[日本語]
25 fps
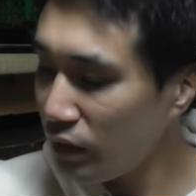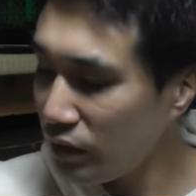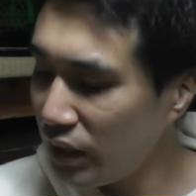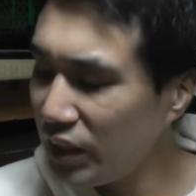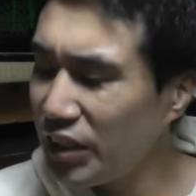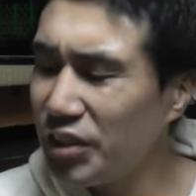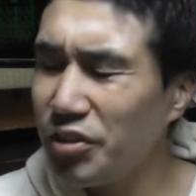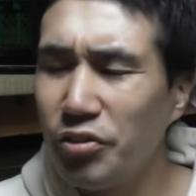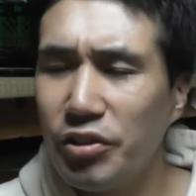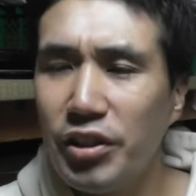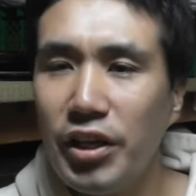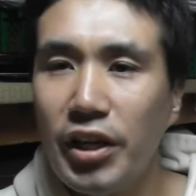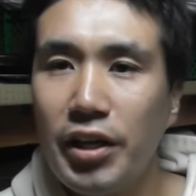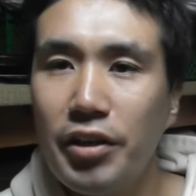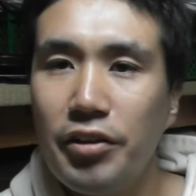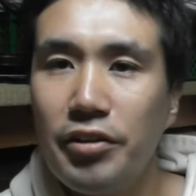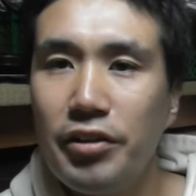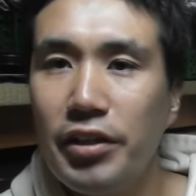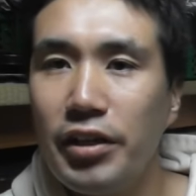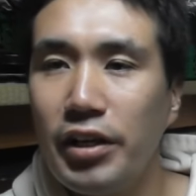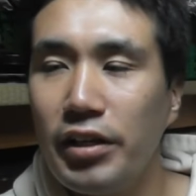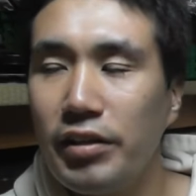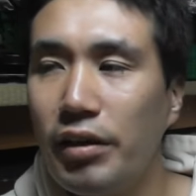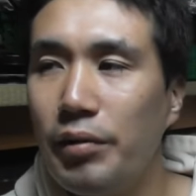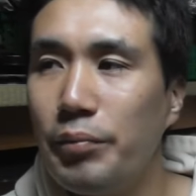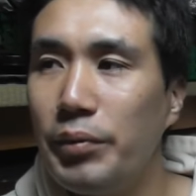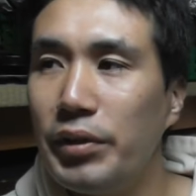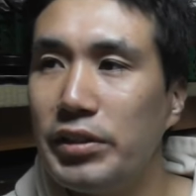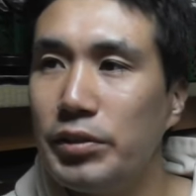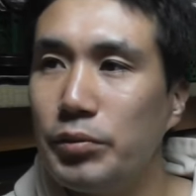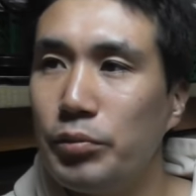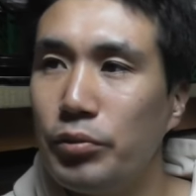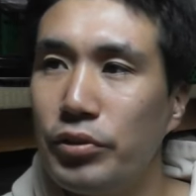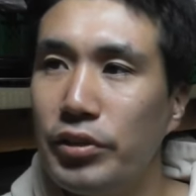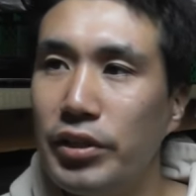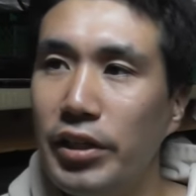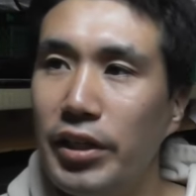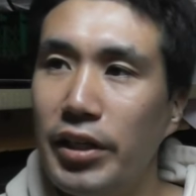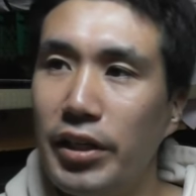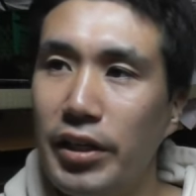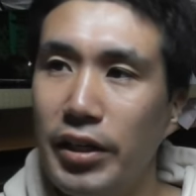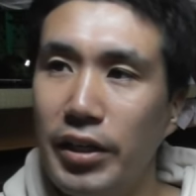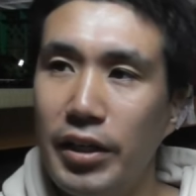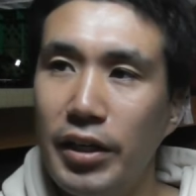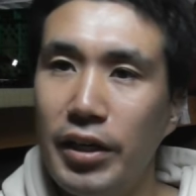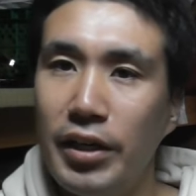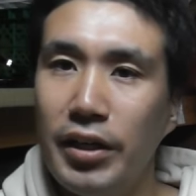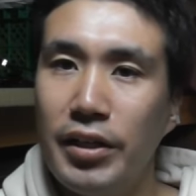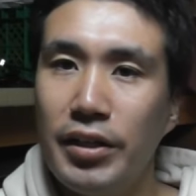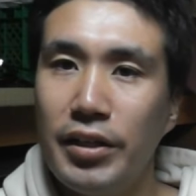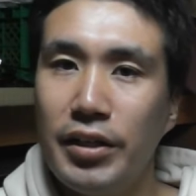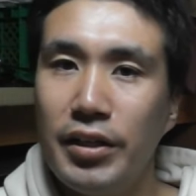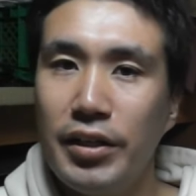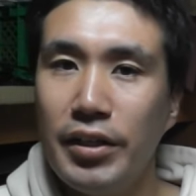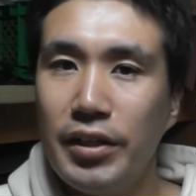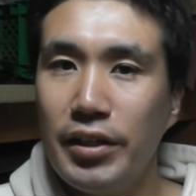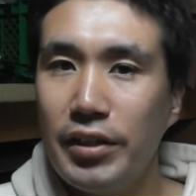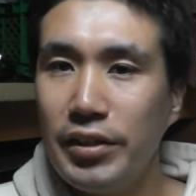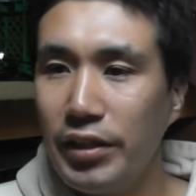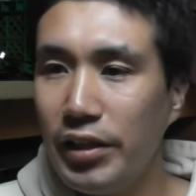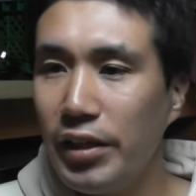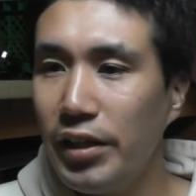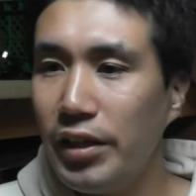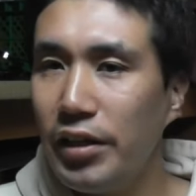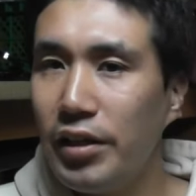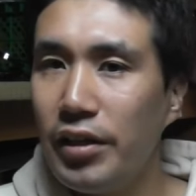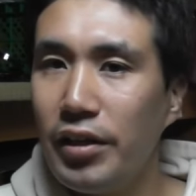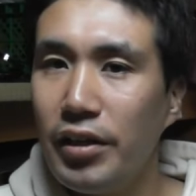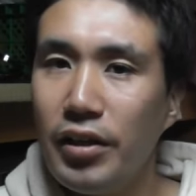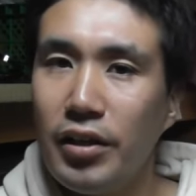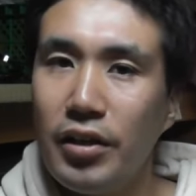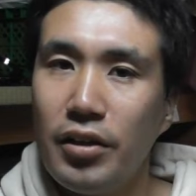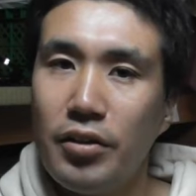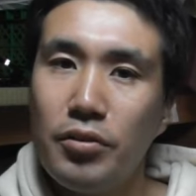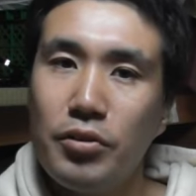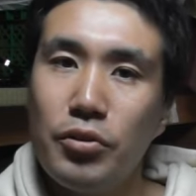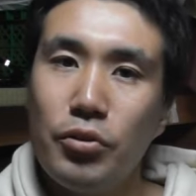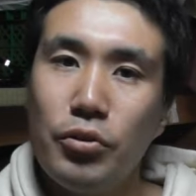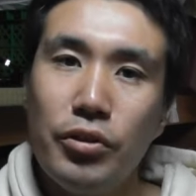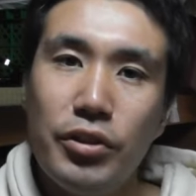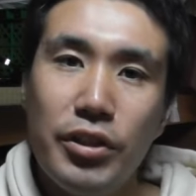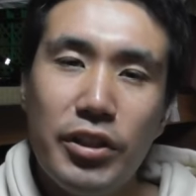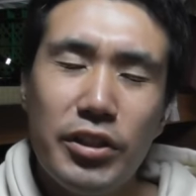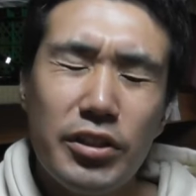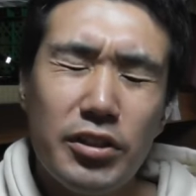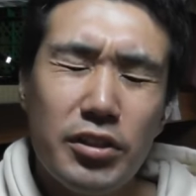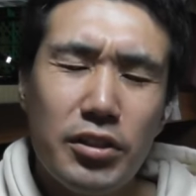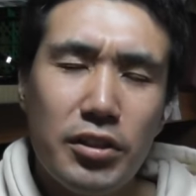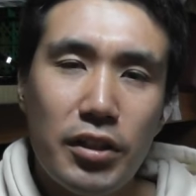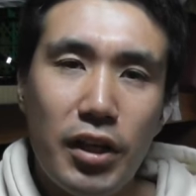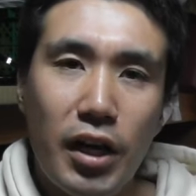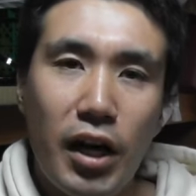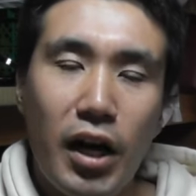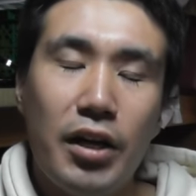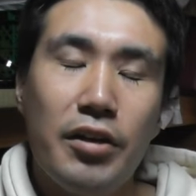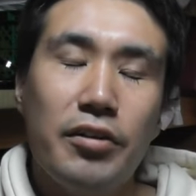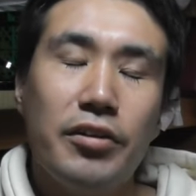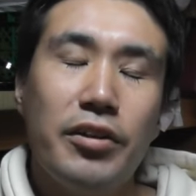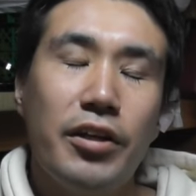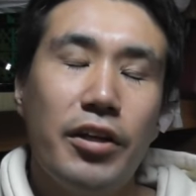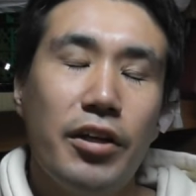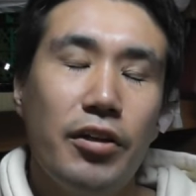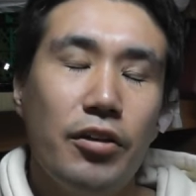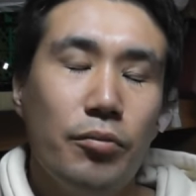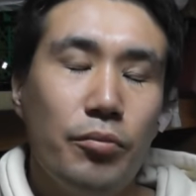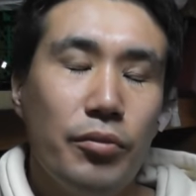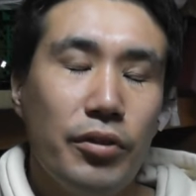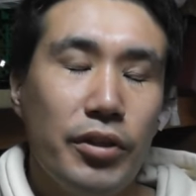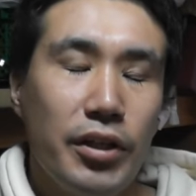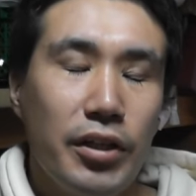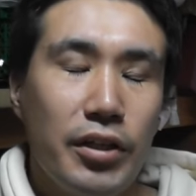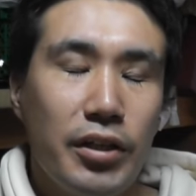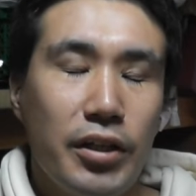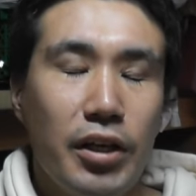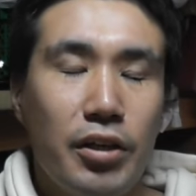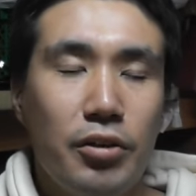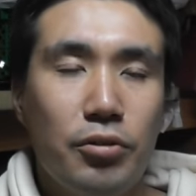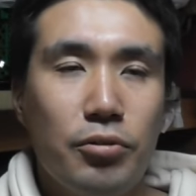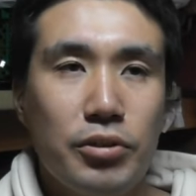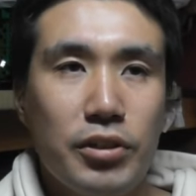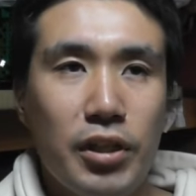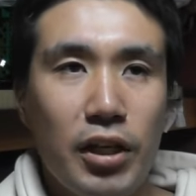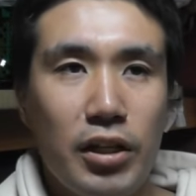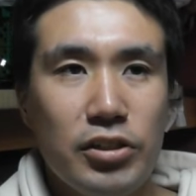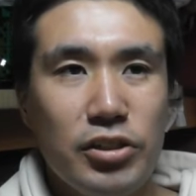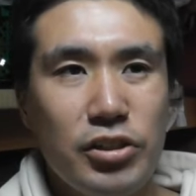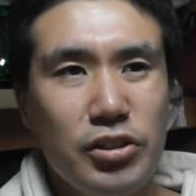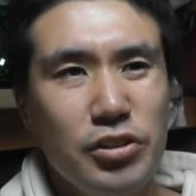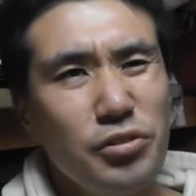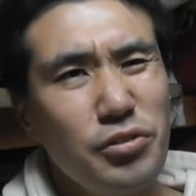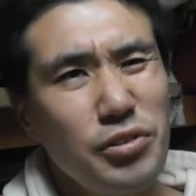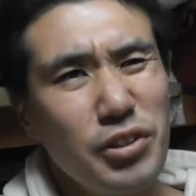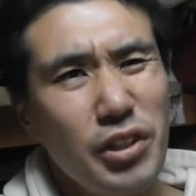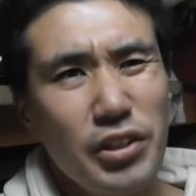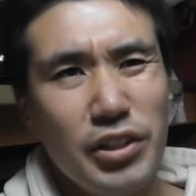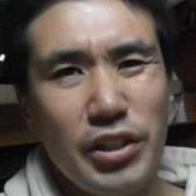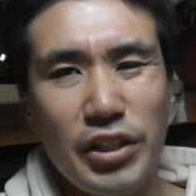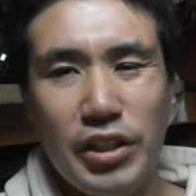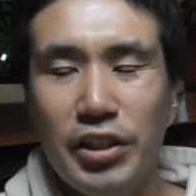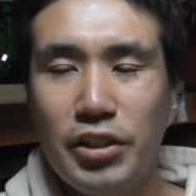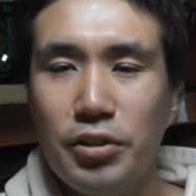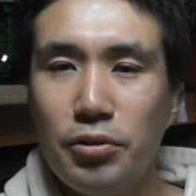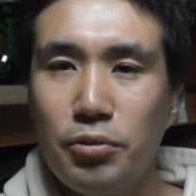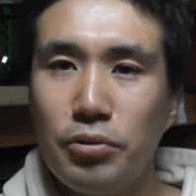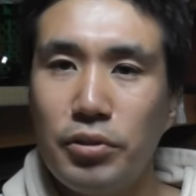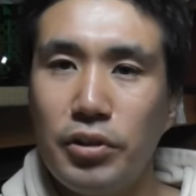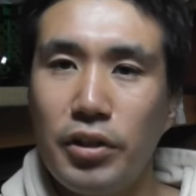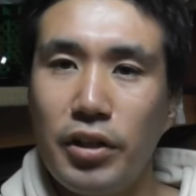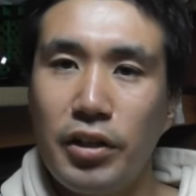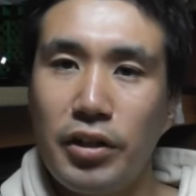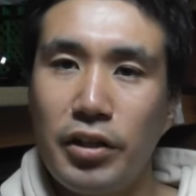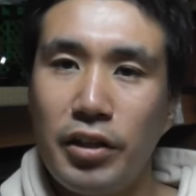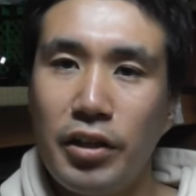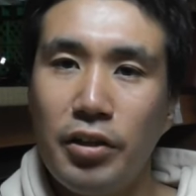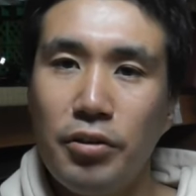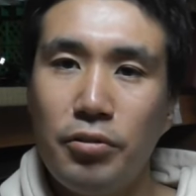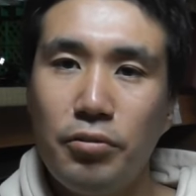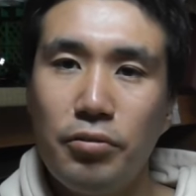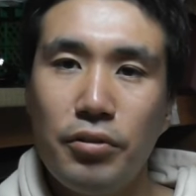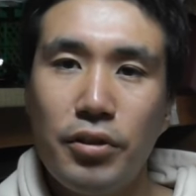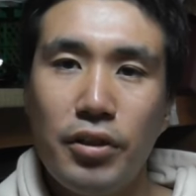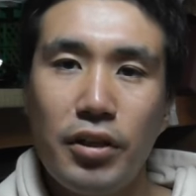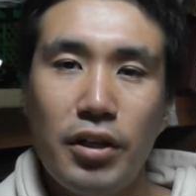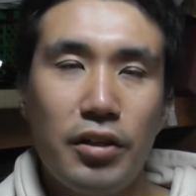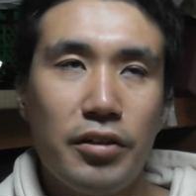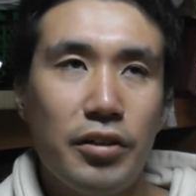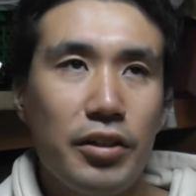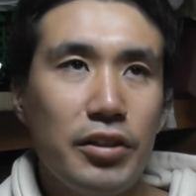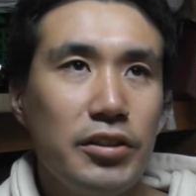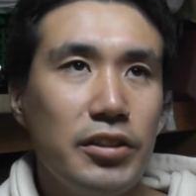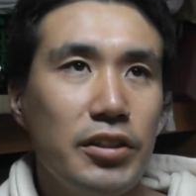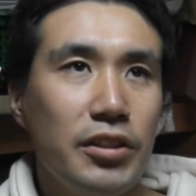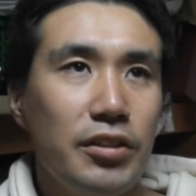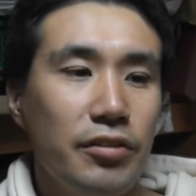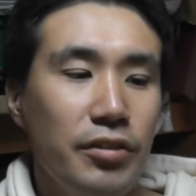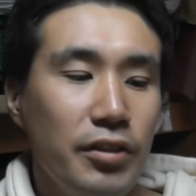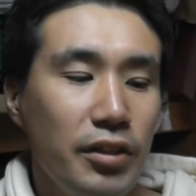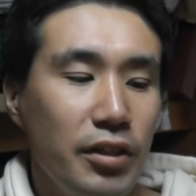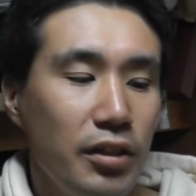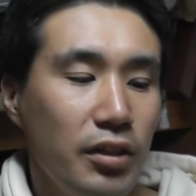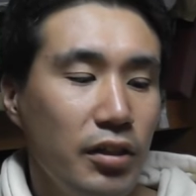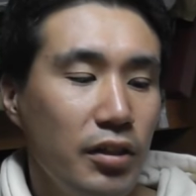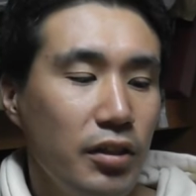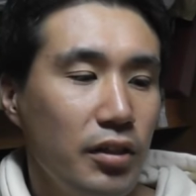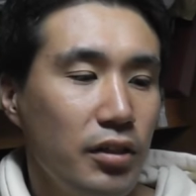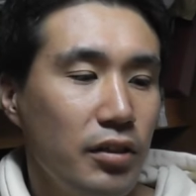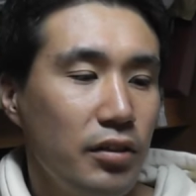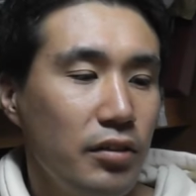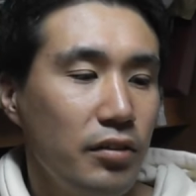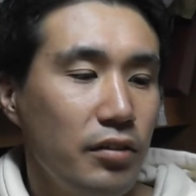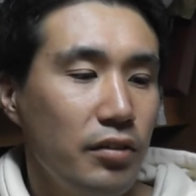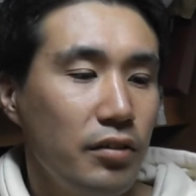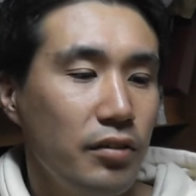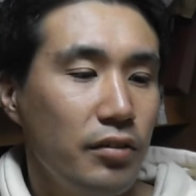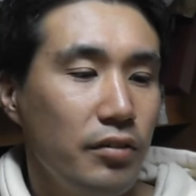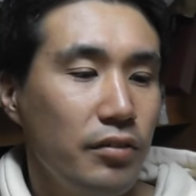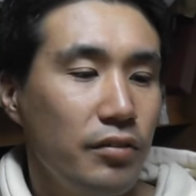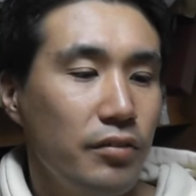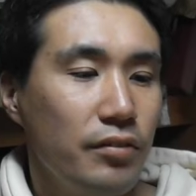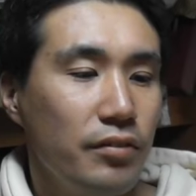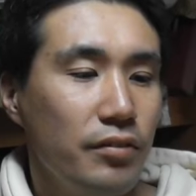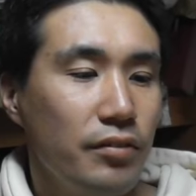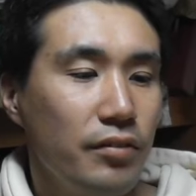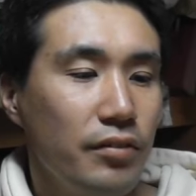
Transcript: うん、人にあげるってなれば別問題だから。で、そういうリスクあるけれどもね、結構さんじゅっこやっていっこったら結構な確率だよね。うん。